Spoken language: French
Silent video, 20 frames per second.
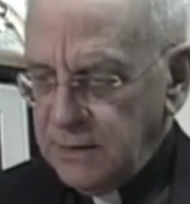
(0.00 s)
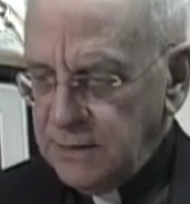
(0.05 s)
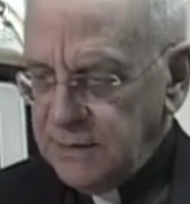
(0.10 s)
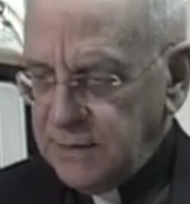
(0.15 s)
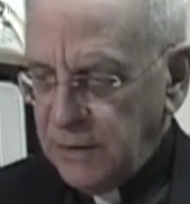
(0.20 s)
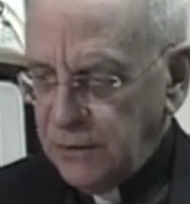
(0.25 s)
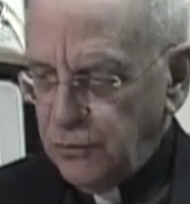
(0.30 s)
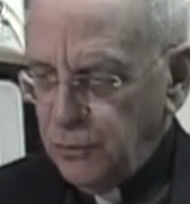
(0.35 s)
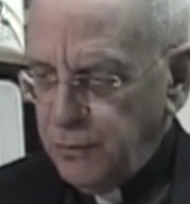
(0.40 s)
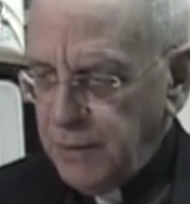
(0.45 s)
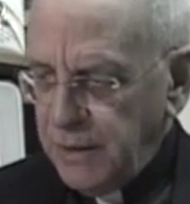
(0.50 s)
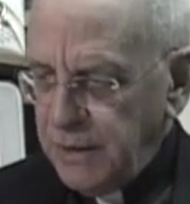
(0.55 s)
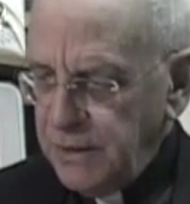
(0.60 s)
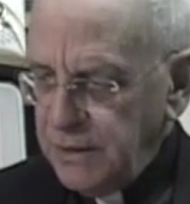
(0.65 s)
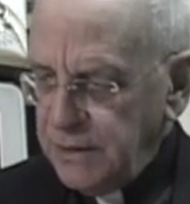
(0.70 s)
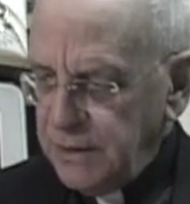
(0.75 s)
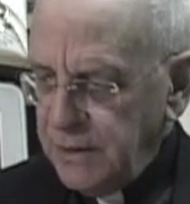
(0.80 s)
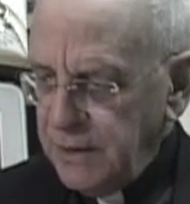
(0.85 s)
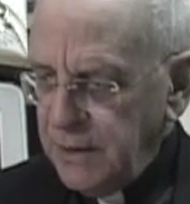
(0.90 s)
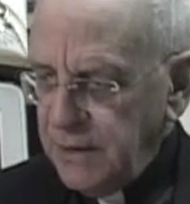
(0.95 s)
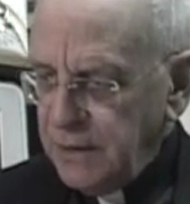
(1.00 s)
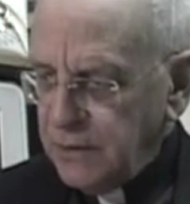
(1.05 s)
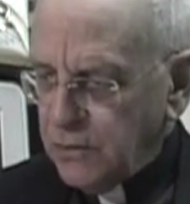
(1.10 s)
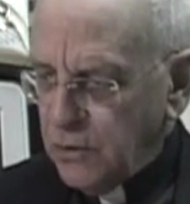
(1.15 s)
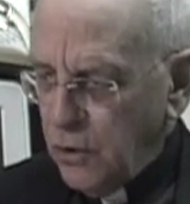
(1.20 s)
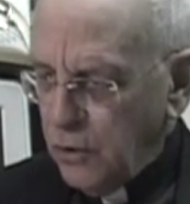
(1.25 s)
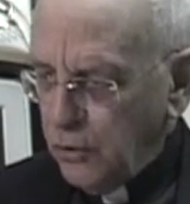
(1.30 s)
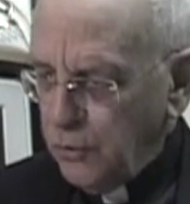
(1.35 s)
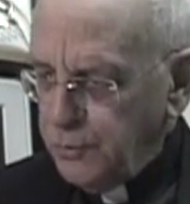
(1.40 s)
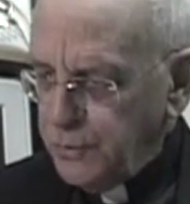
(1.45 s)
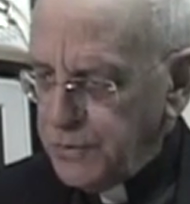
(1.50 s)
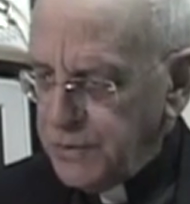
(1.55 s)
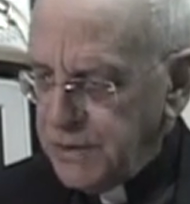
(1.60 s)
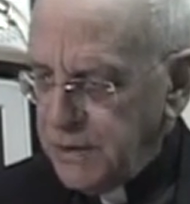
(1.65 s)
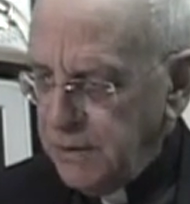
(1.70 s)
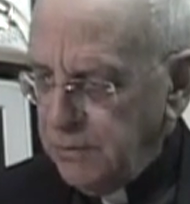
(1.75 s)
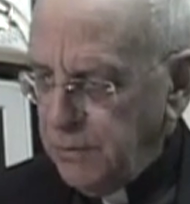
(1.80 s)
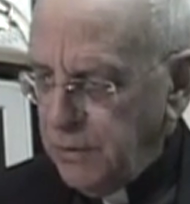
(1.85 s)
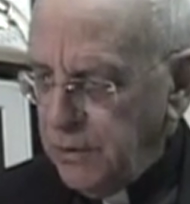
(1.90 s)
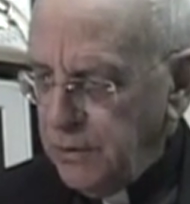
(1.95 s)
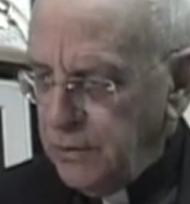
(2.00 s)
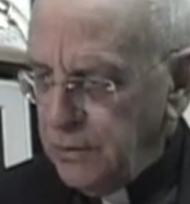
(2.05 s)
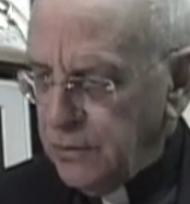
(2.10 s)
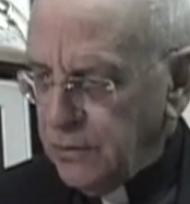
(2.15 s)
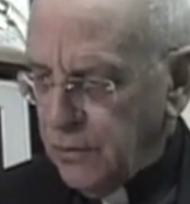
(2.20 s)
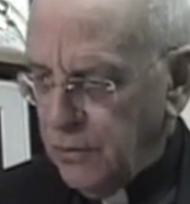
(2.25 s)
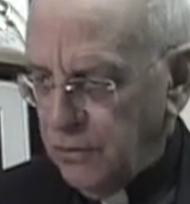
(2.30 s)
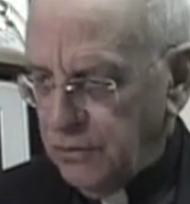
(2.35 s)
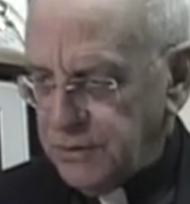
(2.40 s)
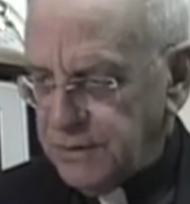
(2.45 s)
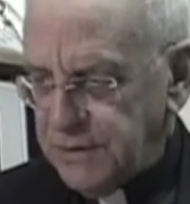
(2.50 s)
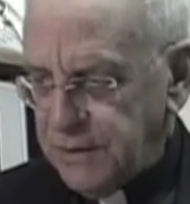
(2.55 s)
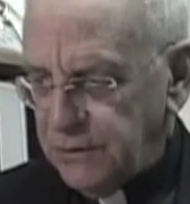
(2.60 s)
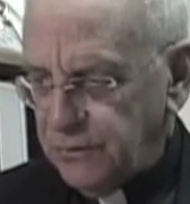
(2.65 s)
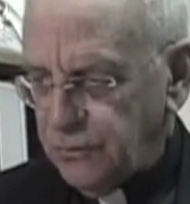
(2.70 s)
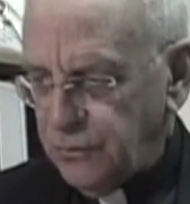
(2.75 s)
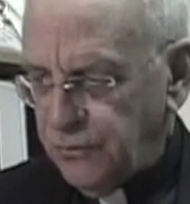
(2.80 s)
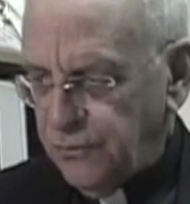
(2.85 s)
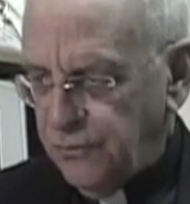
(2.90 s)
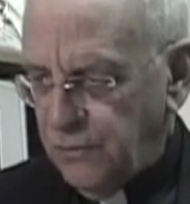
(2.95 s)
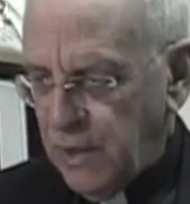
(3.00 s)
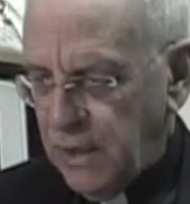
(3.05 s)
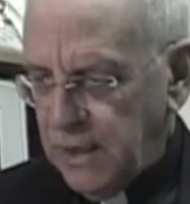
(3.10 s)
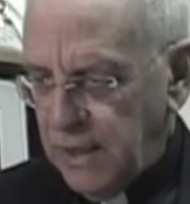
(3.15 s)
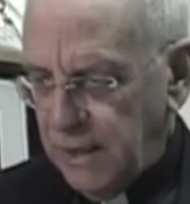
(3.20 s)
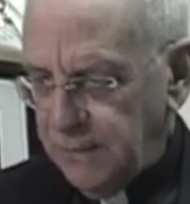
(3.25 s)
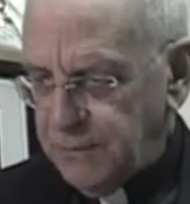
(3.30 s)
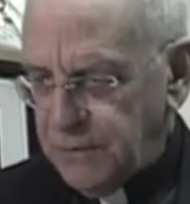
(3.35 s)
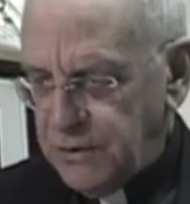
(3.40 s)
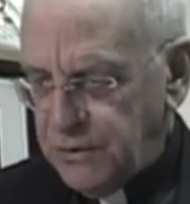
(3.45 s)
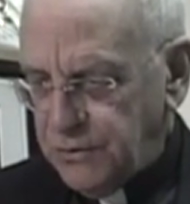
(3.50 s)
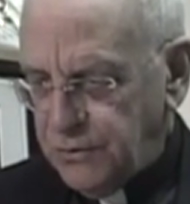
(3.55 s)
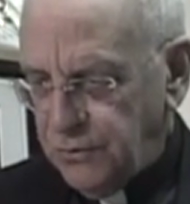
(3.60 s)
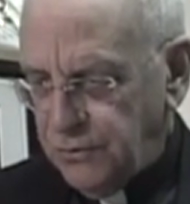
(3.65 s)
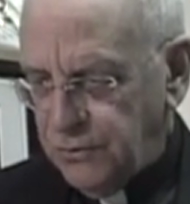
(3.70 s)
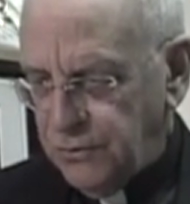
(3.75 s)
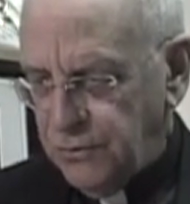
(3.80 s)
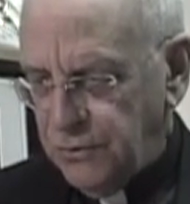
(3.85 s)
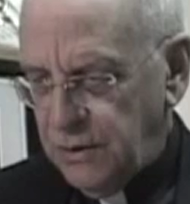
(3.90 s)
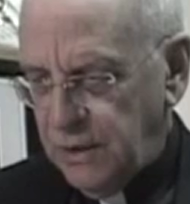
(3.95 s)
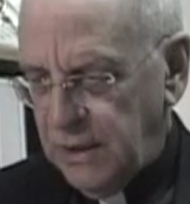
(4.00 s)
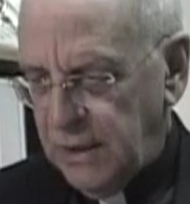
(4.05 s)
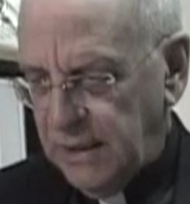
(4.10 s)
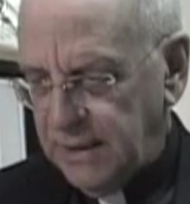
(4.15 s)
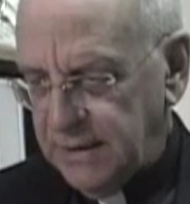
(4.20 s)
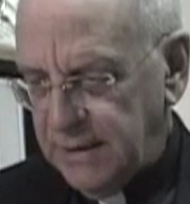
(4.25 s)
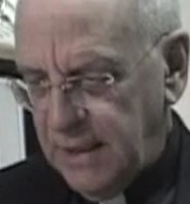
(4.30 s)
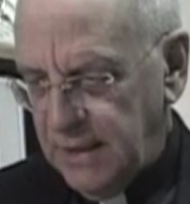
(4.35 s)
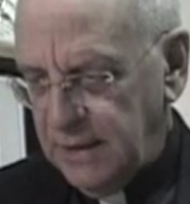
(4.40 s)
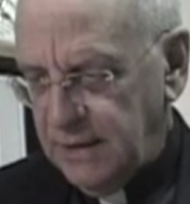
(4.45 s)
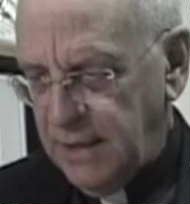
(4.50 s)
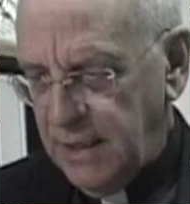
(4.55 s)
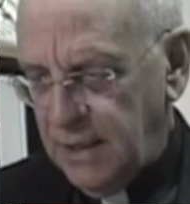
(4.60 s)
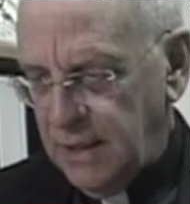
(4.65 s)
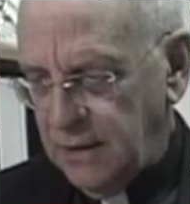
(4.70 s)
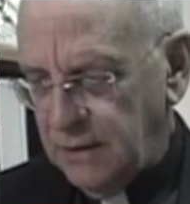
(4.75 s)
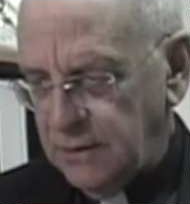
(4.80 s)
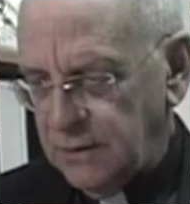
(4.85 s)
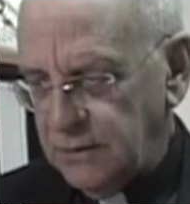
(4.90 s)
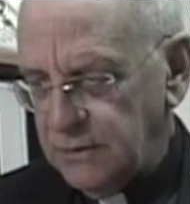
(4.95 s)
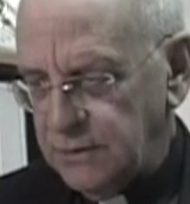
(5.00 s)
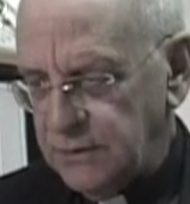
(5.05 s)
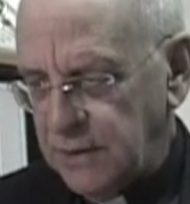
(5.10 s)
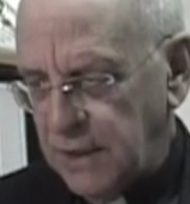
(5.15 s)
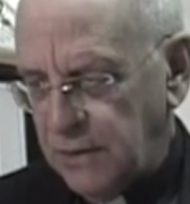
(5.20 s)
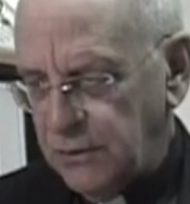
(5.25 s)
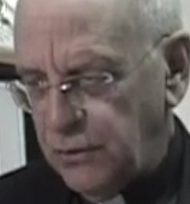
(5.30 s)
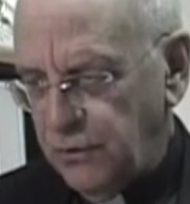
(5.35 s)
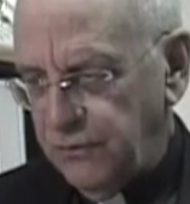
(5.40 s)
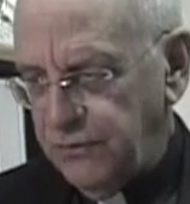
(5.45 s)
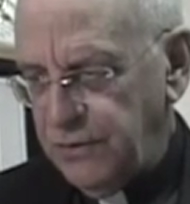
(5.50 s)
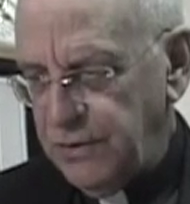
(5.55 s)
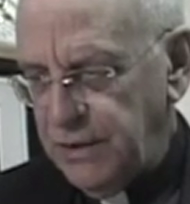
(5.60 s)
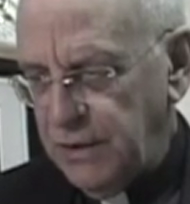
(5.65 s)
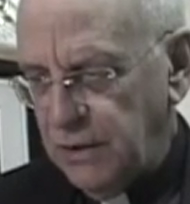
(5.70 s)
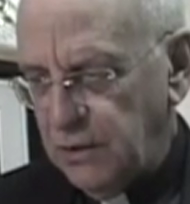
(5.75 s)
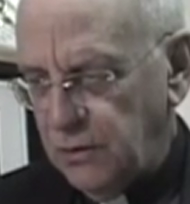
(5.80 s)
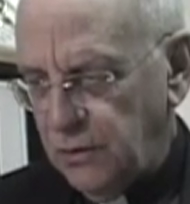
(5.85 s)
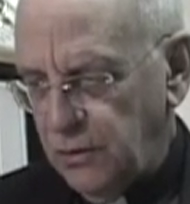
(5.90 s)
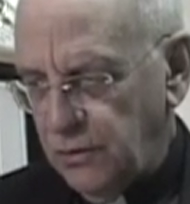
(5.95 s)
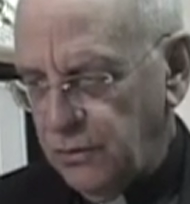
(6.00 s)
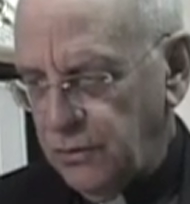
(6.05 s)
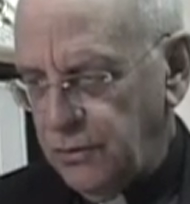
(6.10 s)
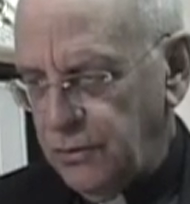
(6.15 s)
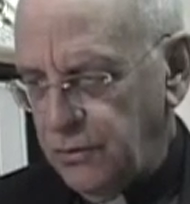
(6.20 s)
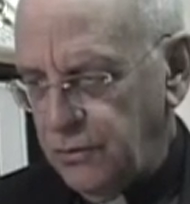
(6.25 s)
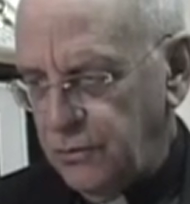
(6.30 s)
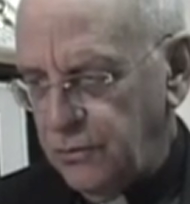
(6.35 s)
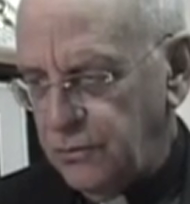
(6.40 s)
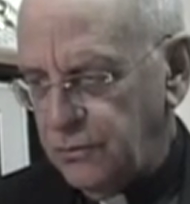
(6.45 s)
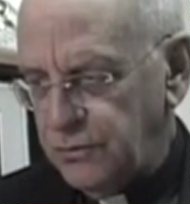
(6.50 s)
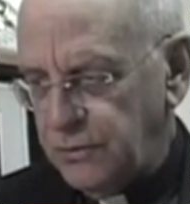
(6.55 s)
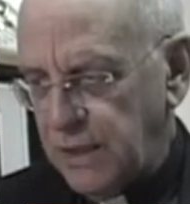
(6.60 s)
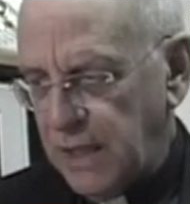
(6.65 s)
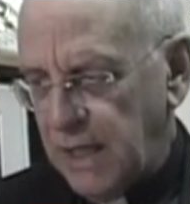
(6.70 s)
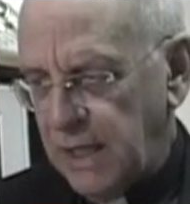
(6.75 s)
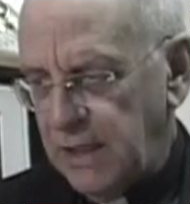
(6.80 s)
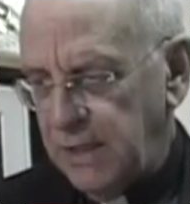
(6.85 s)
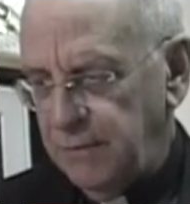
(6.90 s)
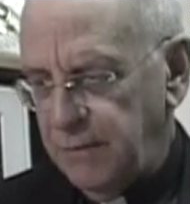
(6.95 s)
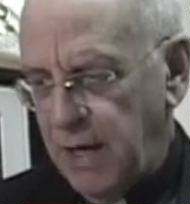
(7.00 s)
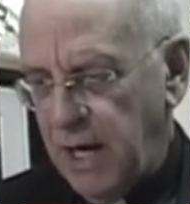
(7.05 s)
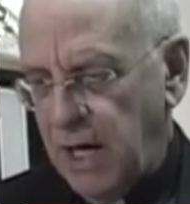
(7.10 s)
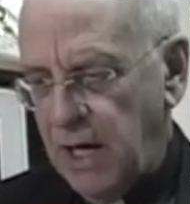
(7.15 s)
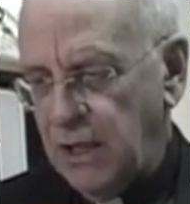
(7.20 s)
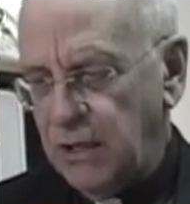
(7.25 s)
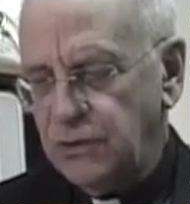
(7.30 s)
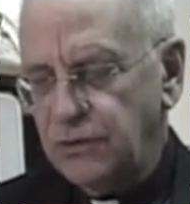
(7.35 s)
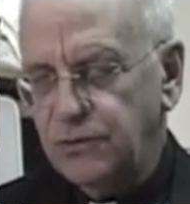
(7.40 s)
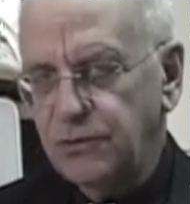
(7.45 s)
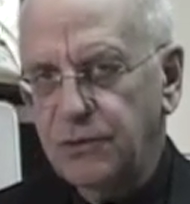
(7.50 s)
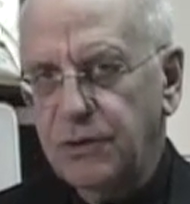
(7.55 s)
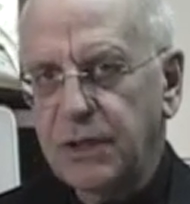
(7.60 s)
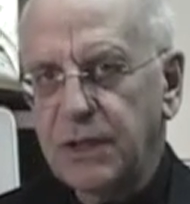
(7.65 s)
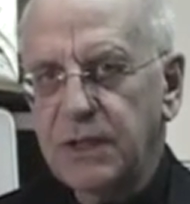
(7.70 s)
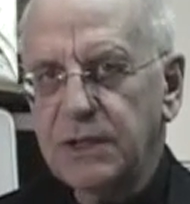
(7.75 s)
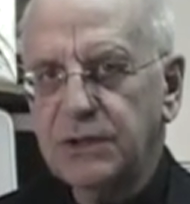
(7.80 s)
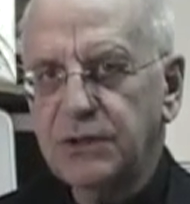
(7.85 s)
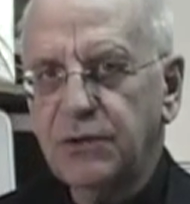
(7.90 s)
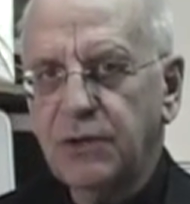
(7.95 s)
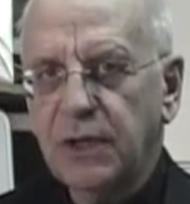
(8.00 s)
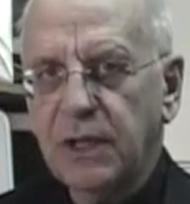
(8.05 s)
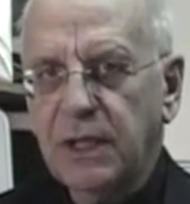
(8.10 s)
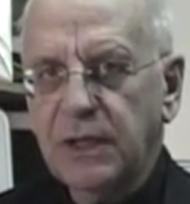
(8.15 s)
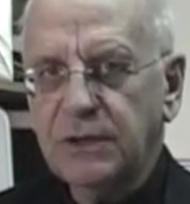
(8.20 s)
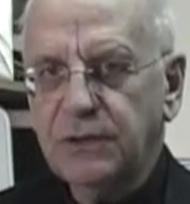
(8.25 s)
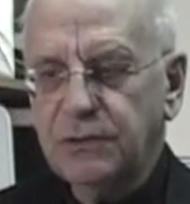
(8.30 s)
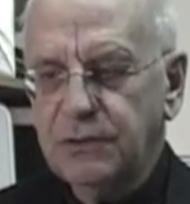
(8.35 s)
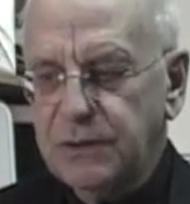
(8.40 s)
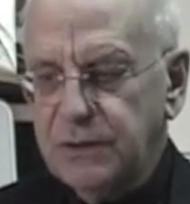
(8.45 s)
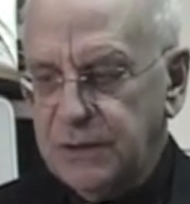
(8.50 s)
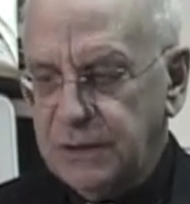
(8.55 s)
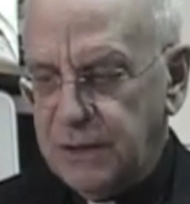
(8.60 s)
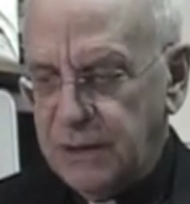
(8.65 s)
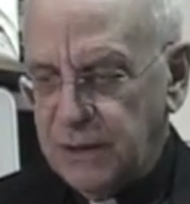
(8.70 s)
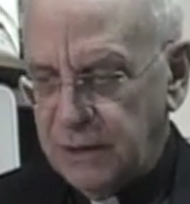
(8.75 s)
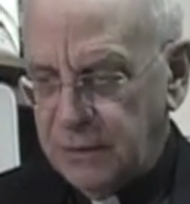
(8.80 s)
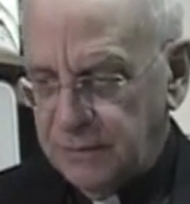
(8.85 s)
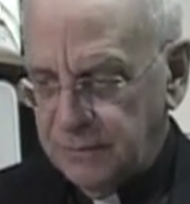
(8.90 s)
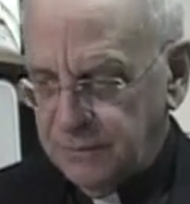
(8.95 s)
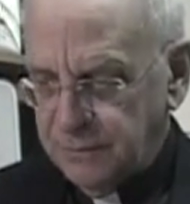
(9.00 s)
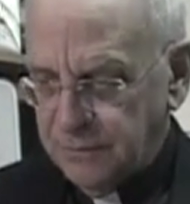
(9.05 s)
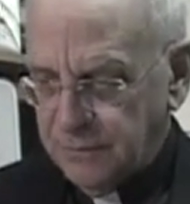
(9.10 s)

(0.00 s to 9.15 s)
Cette humanité corruptible contient toutefois l'aptitude et la tendance à devenir glorieuse à l'image du Christ ressuscité.